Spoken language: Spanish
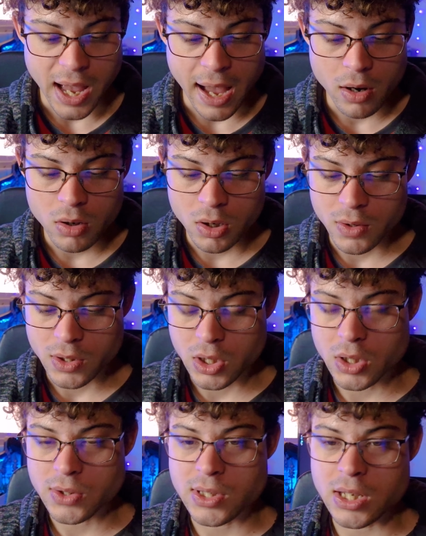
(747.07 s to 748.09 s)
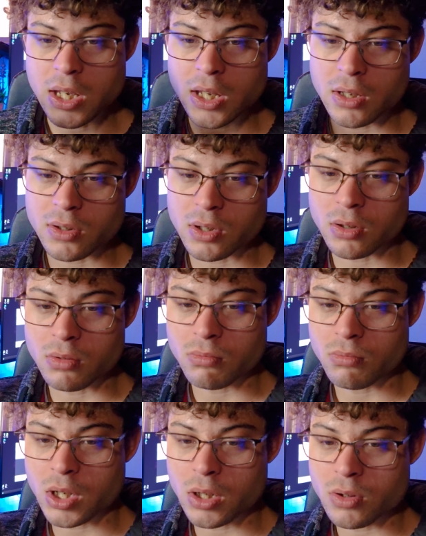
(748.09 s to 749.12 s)
ángulos de visión sí,
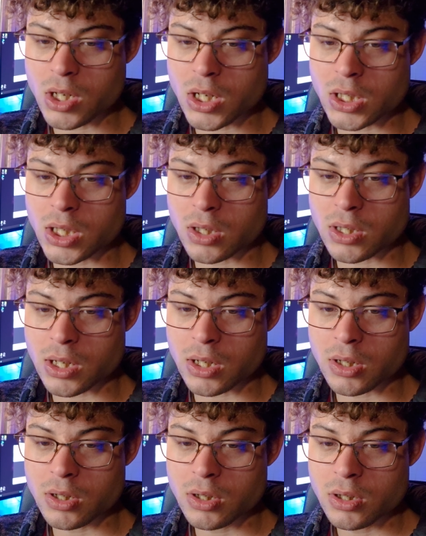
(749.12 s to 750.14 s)
son medio un chiste, o sea...